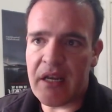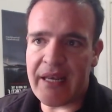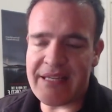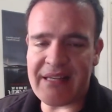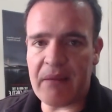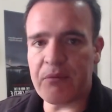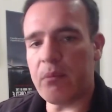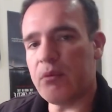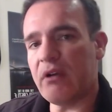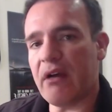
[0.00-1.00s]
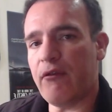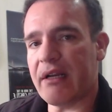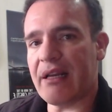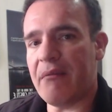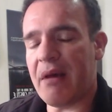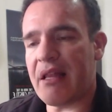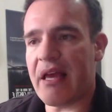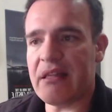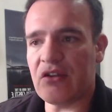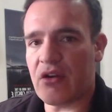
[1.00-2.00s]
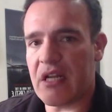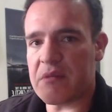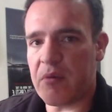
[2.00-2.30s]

Esa laptop nunca fue reclamada y dentro de las